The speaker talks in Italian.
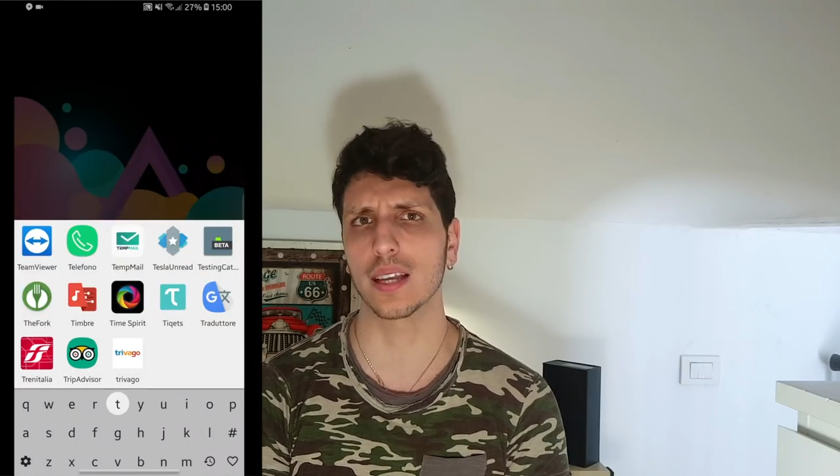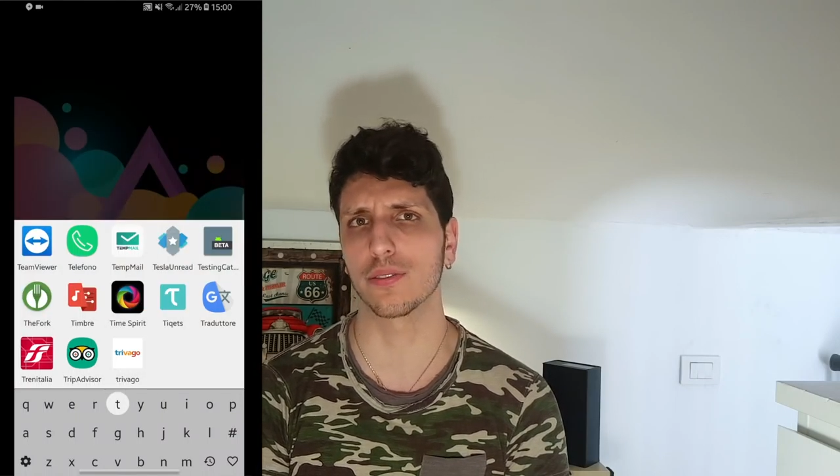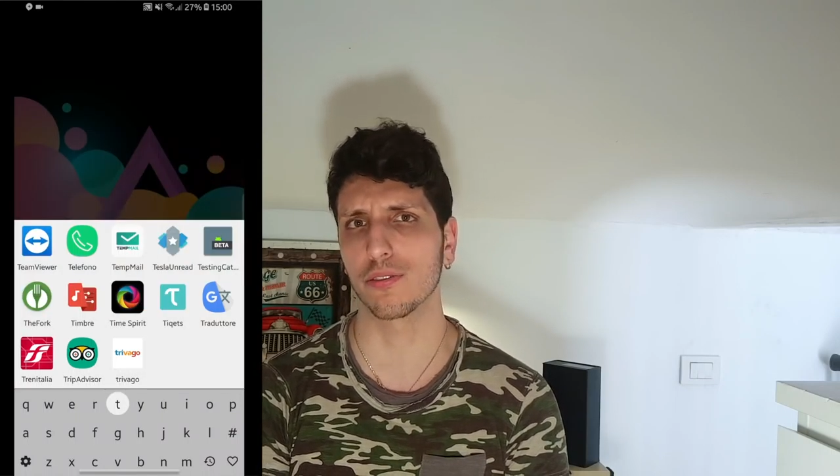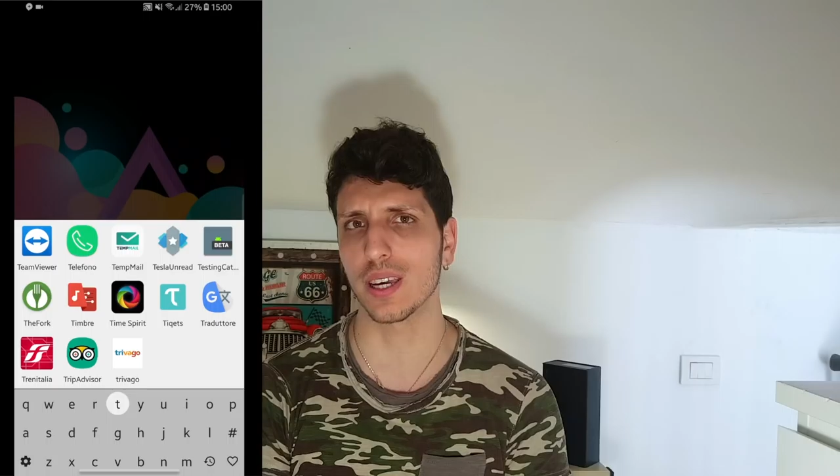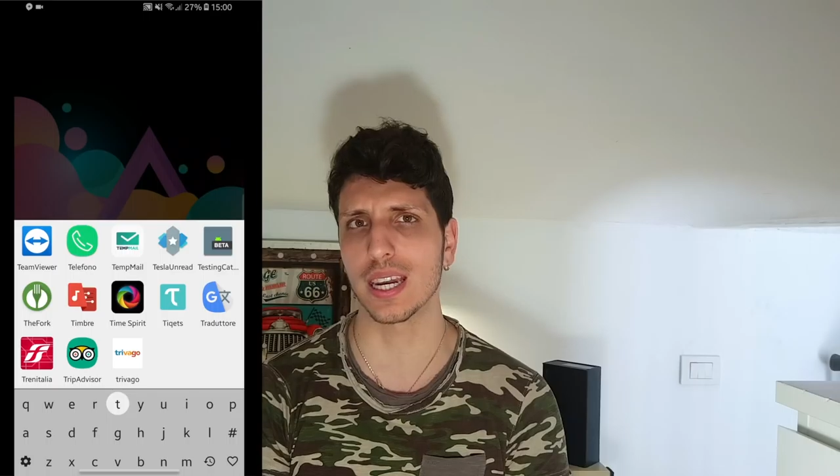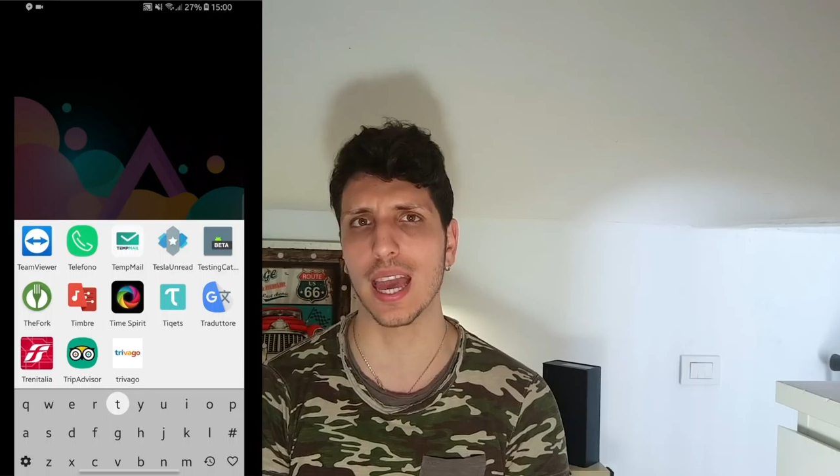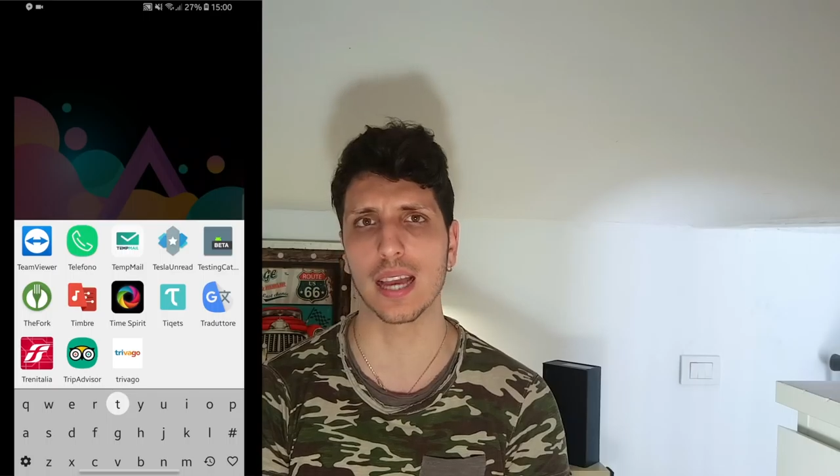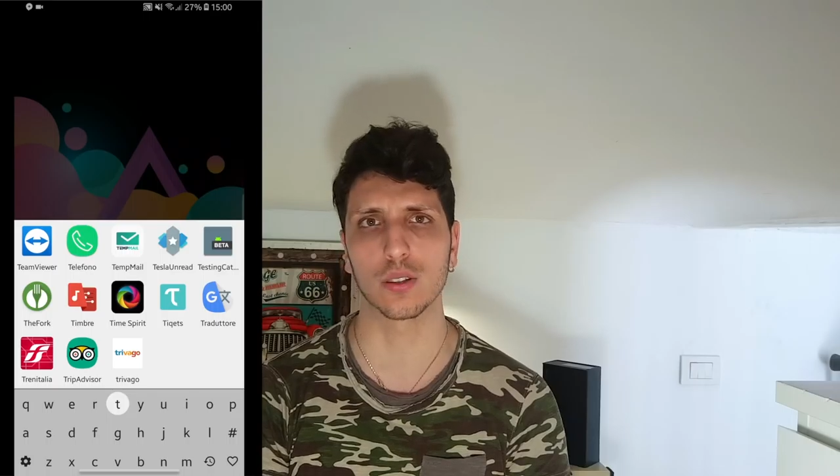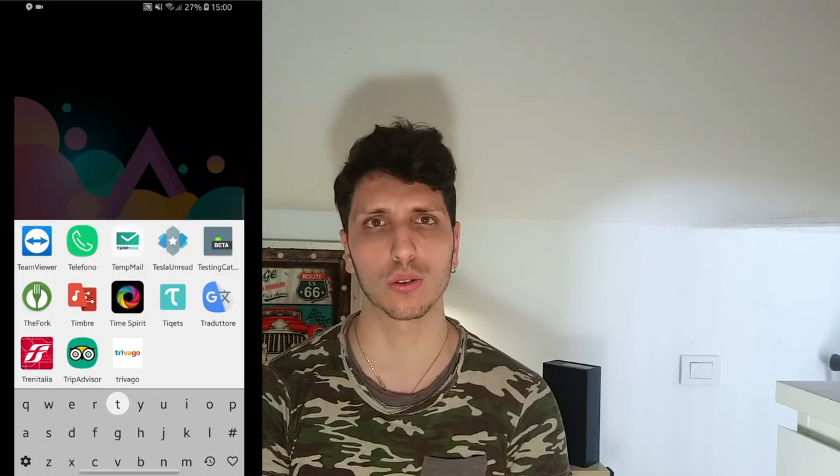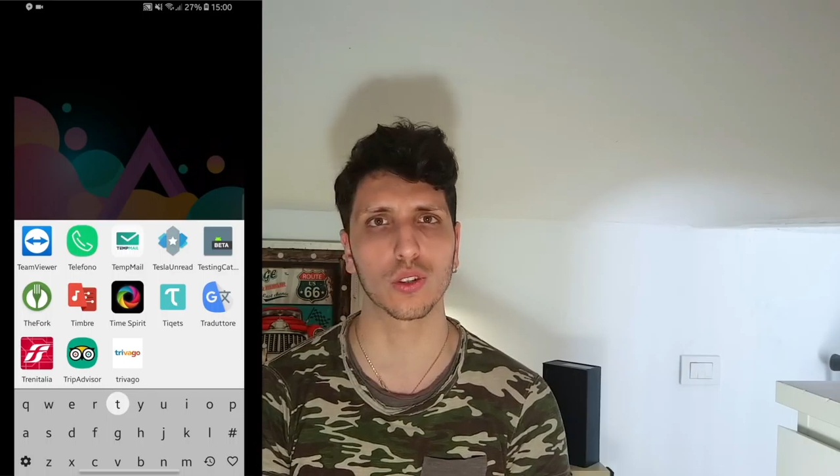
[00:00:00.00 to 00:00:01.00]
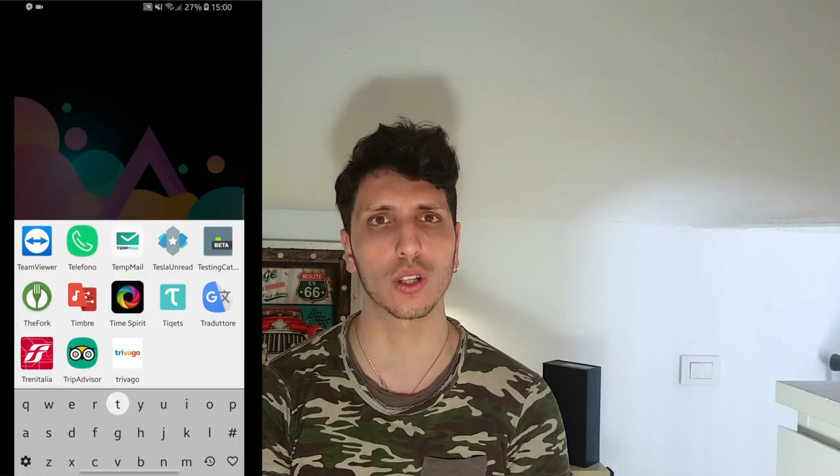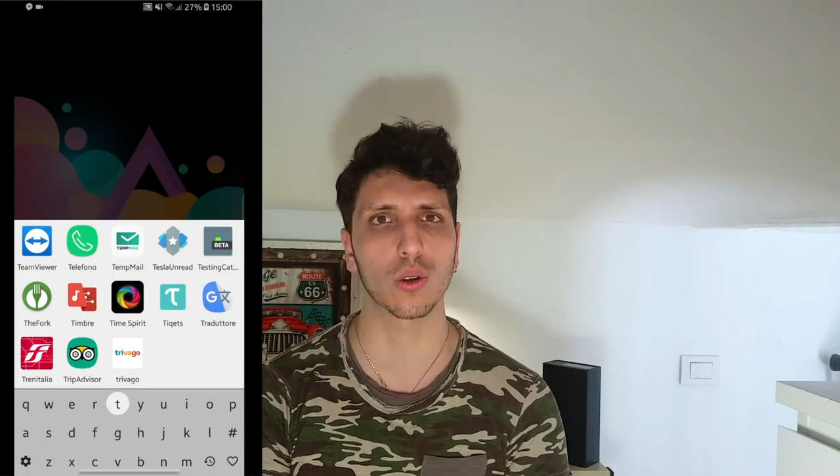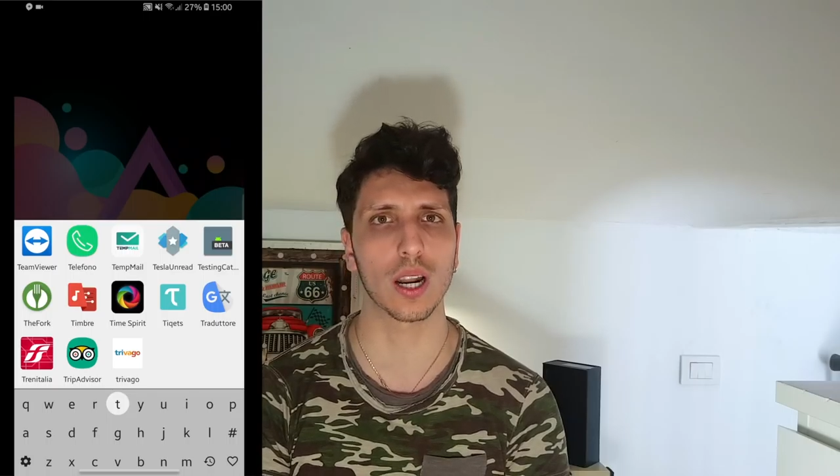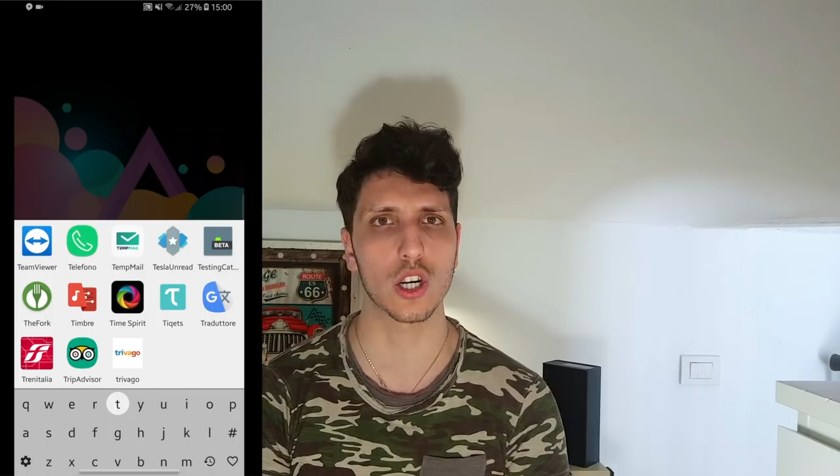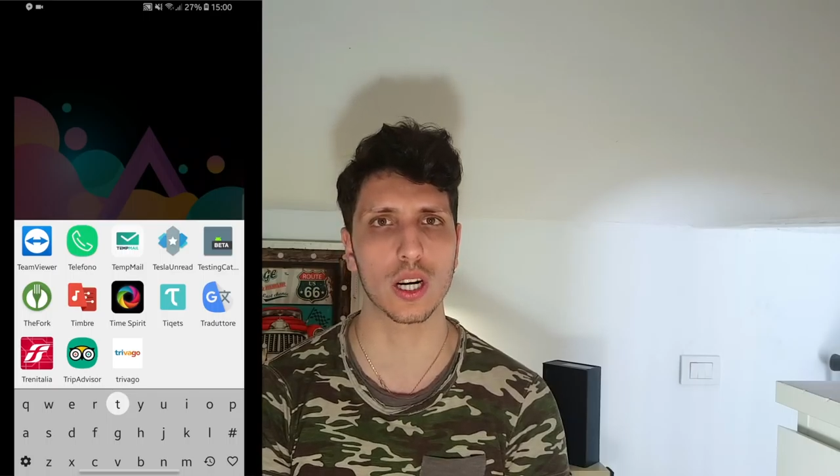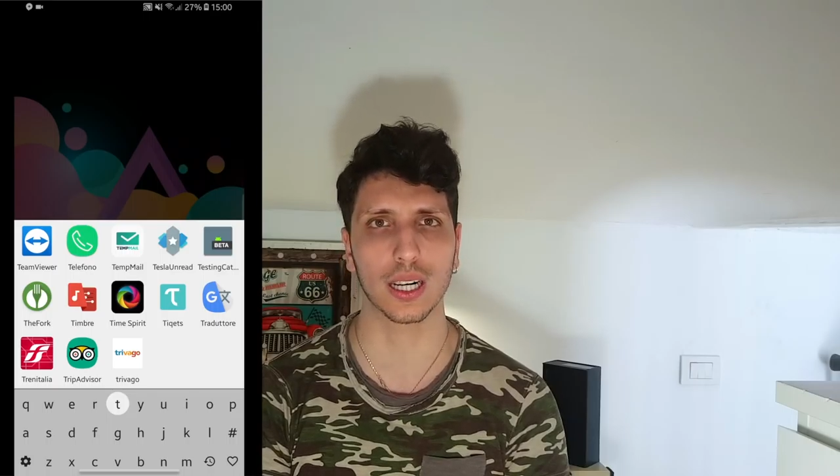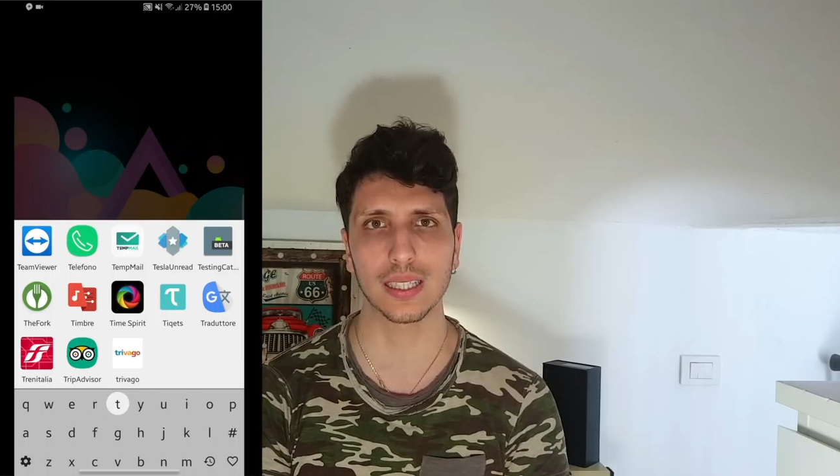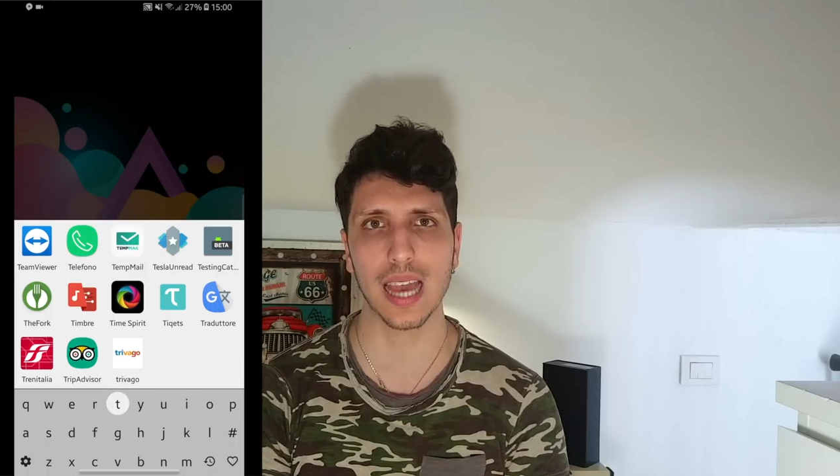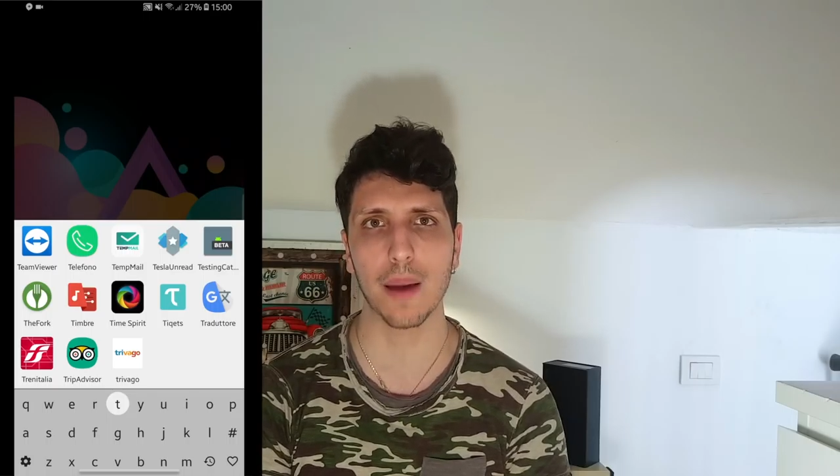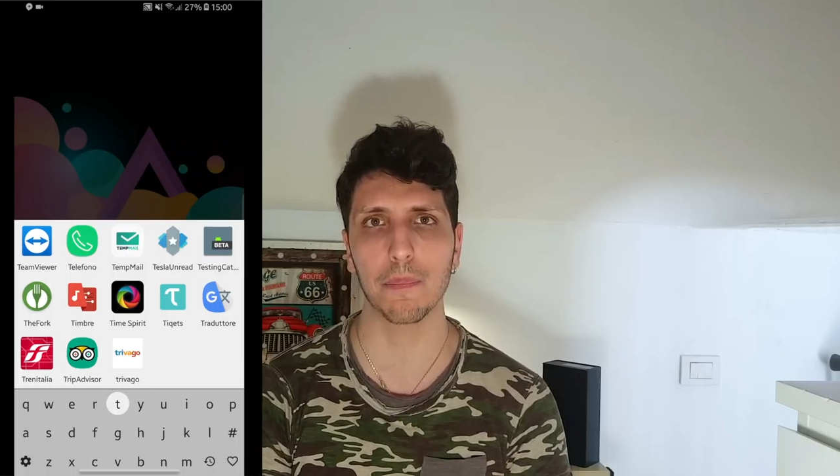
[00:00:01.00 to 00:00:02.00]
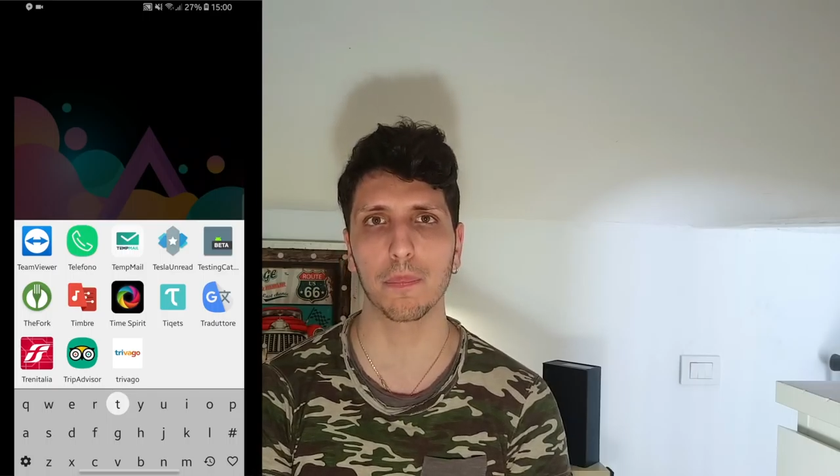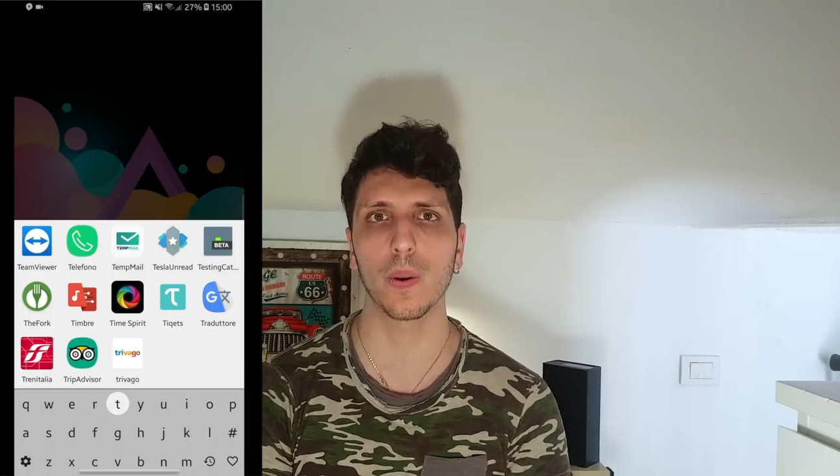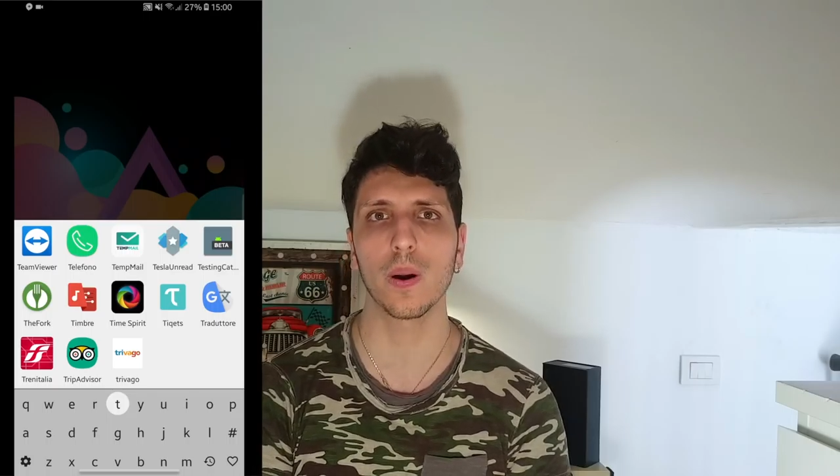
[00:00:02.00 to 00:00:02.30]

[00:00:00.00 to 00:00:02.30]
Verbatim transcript: fine soltanto alla ricerca di app,